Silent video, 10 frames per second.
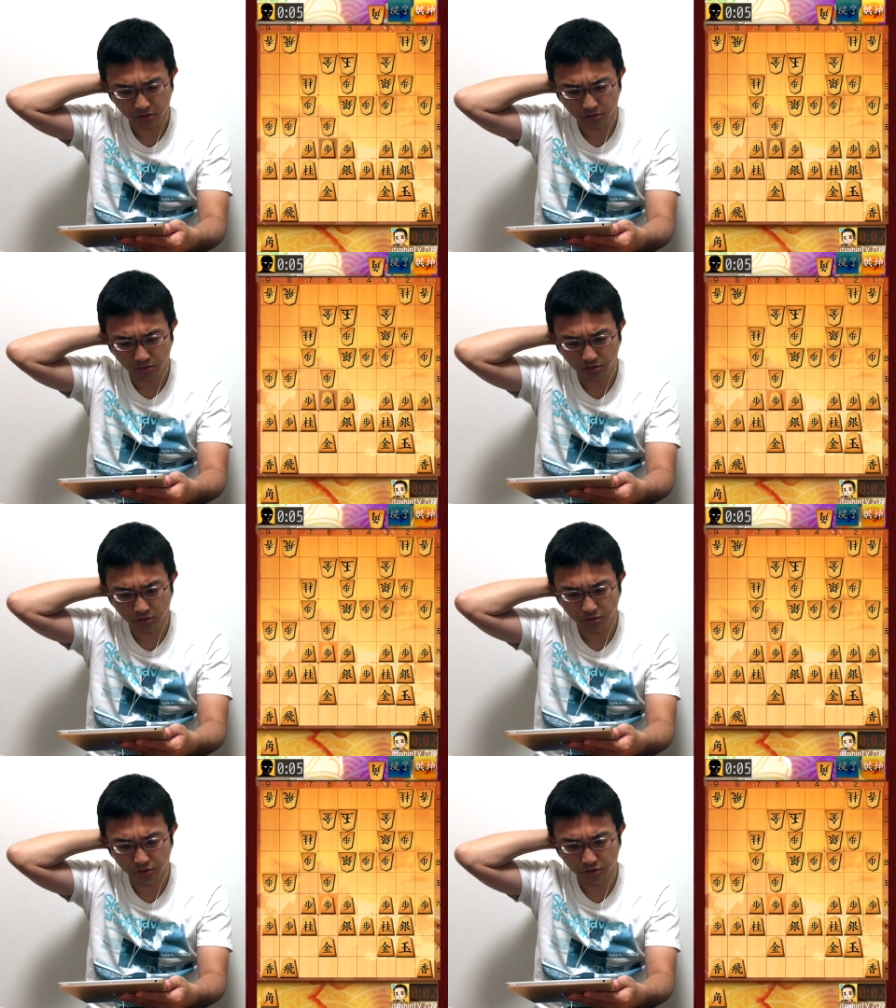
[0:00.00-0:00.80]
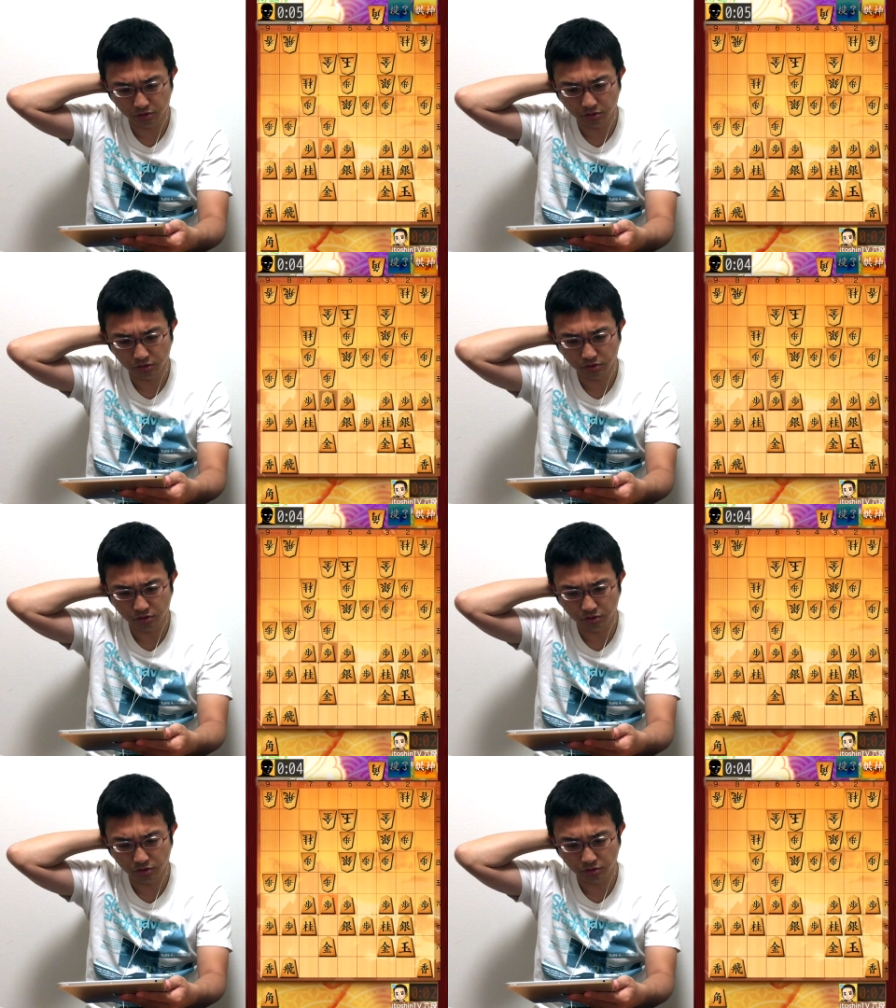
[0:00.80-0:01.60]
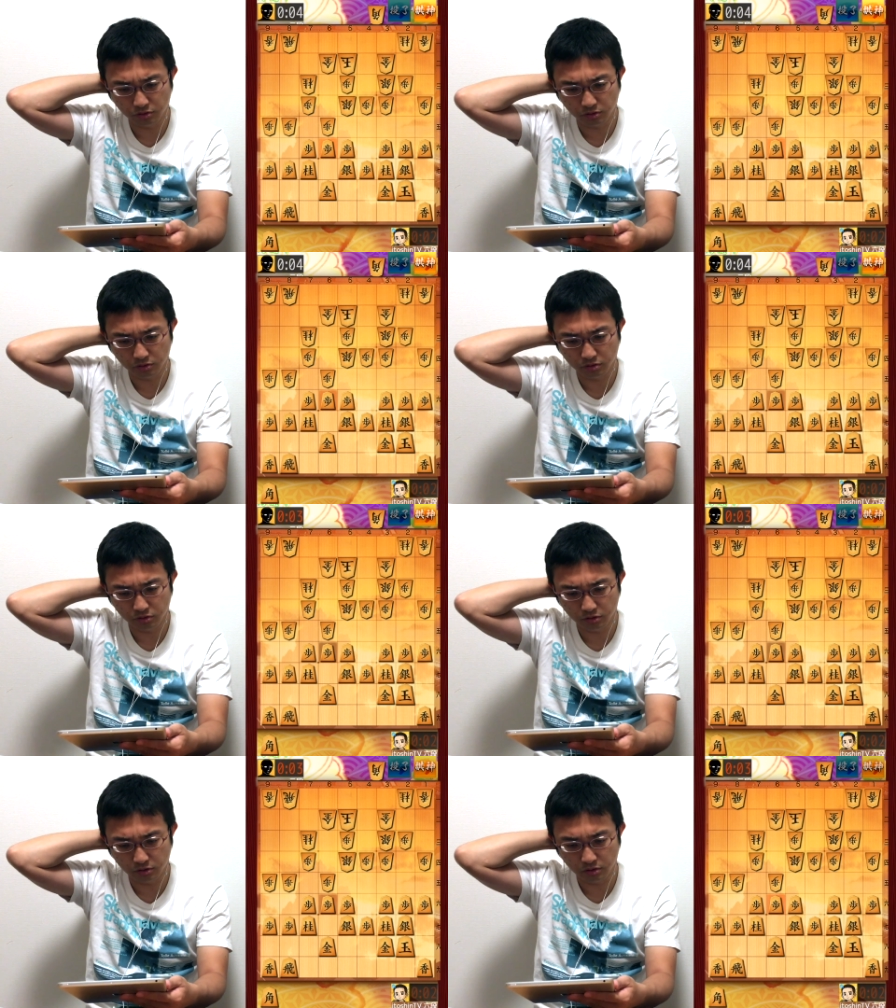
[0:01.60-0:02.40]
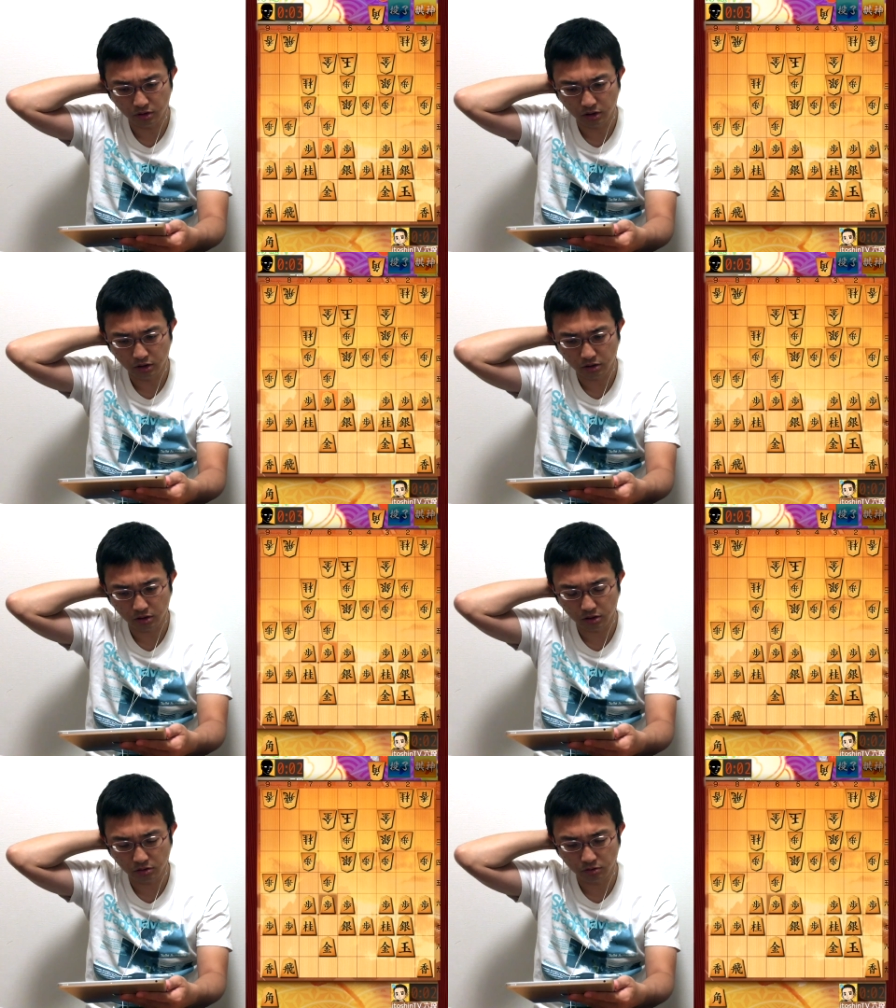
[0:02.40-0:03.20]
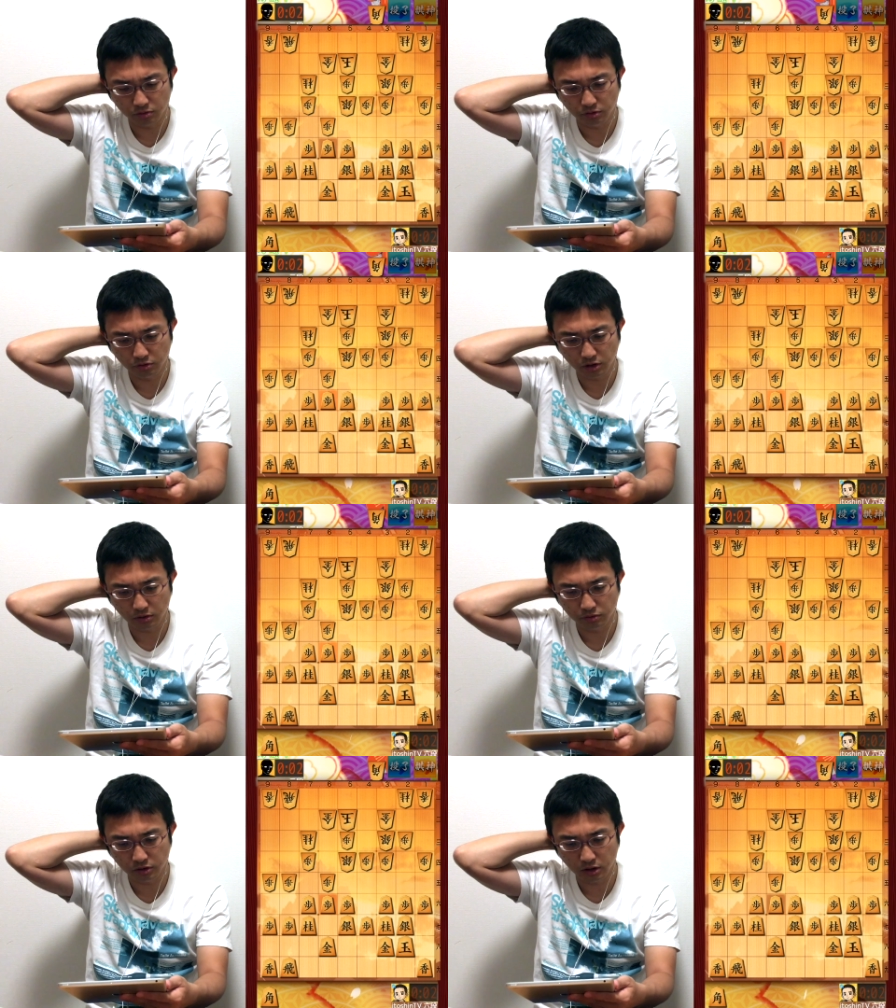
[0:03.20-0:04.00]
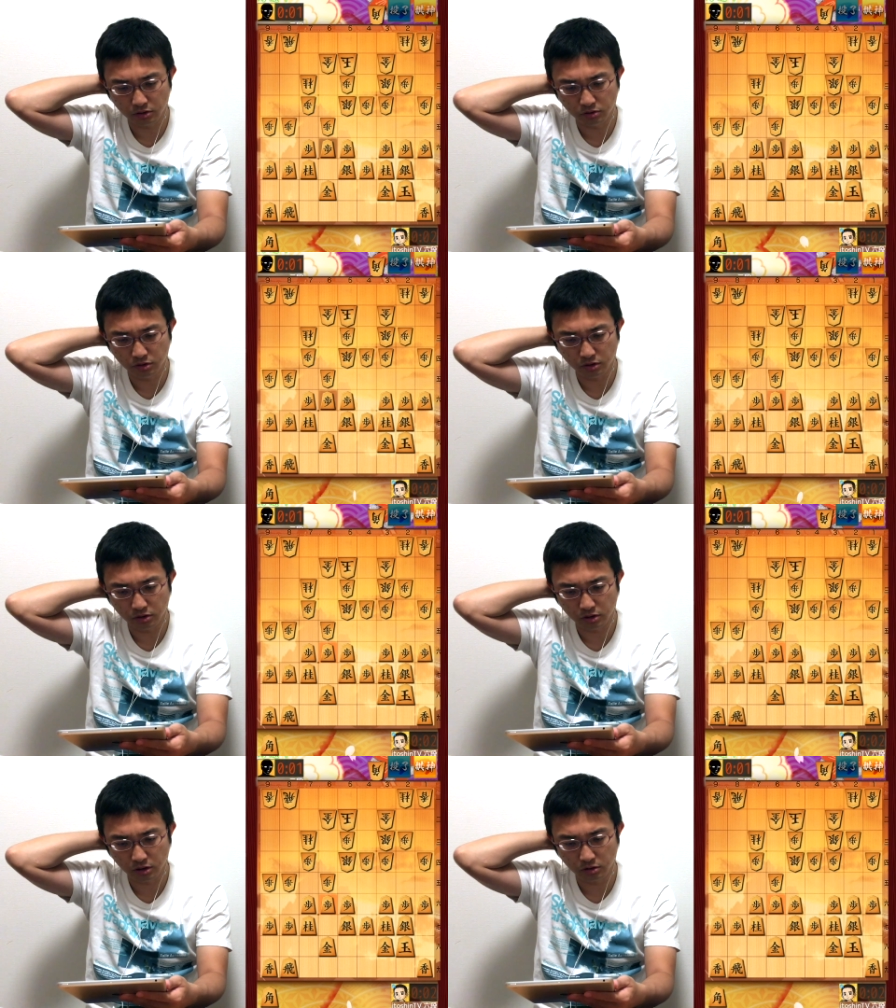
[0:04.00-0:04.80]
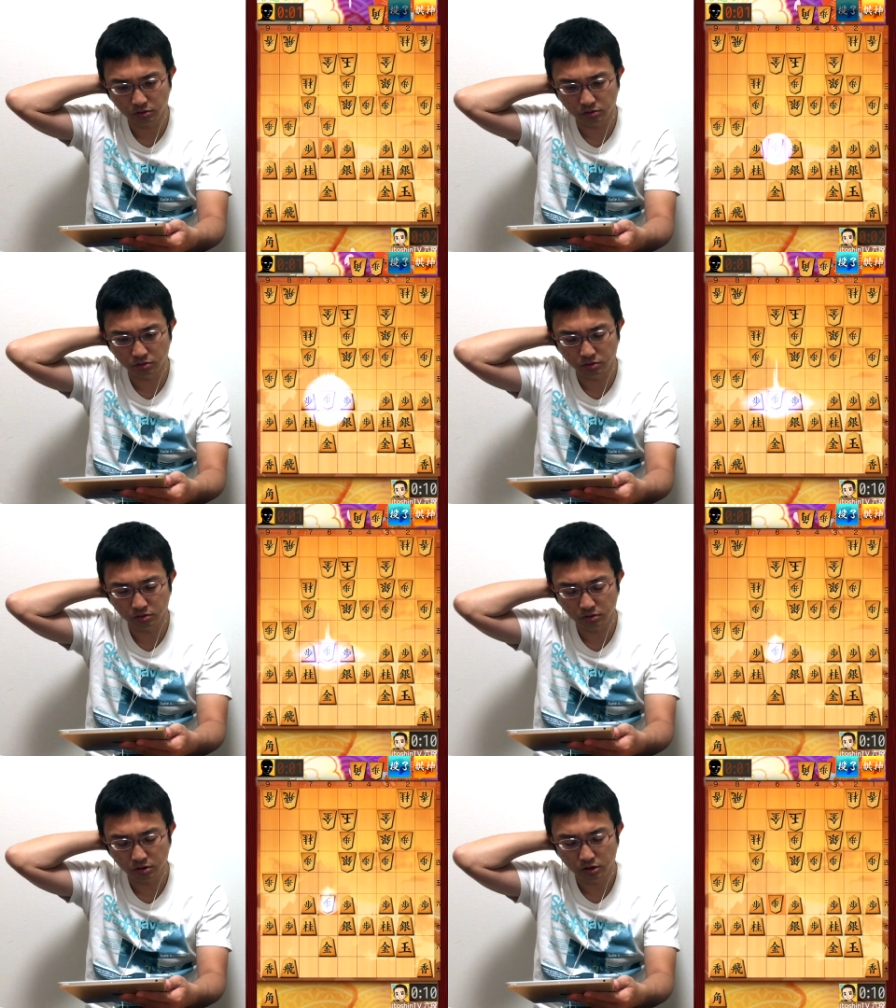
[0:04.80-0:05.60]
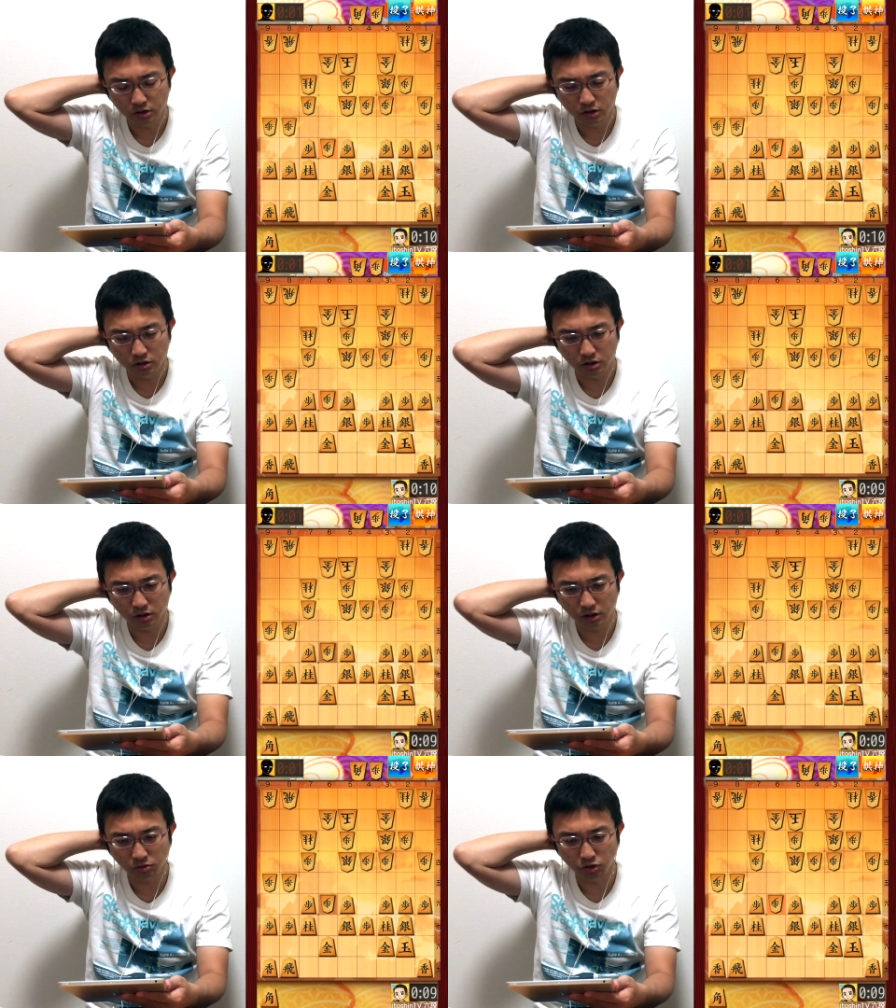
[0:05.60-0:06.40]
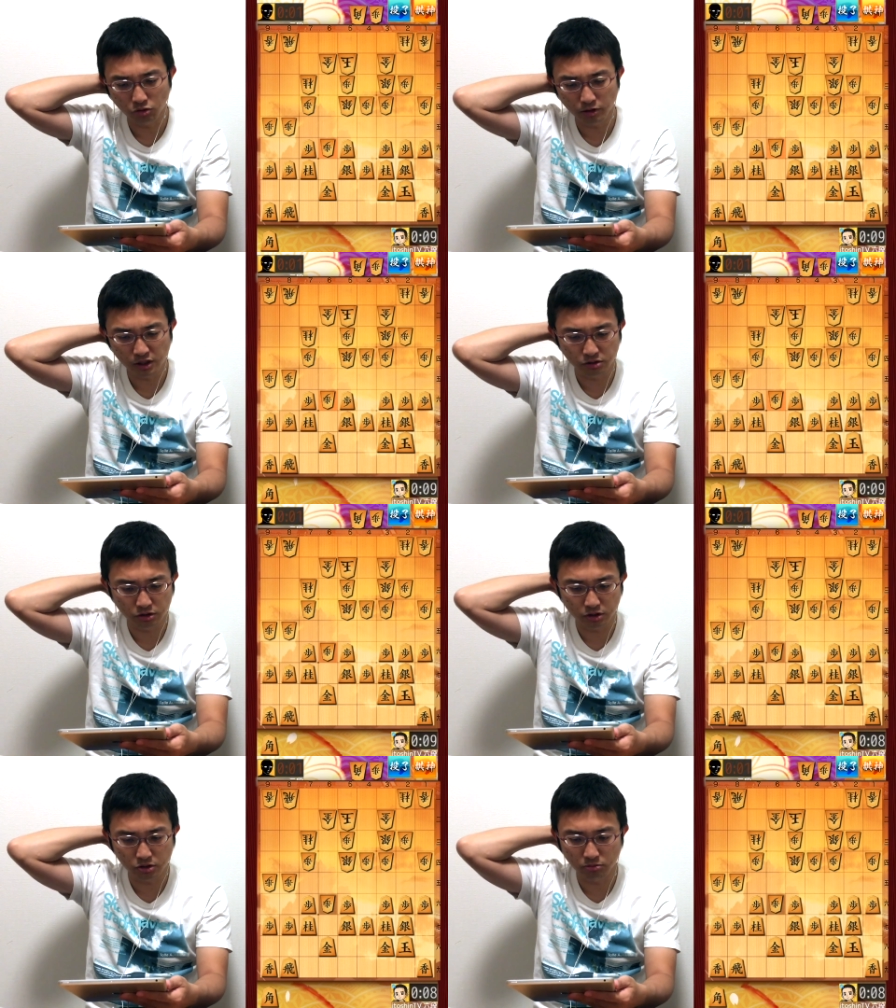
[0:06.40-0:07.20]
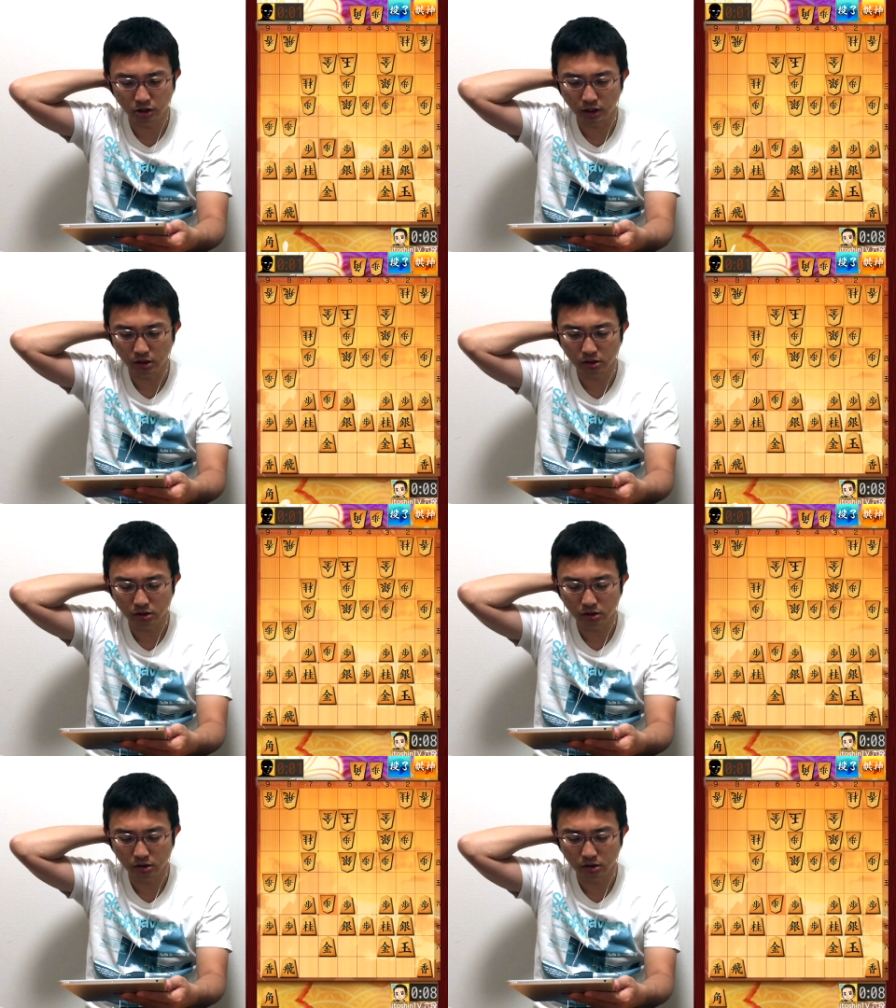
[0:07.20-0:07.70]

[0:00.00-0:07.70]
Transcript: 五歩6六歩5四歩同歩7五歩6七歩なる7四歩いやなんだこれ読めないぞ全然読めない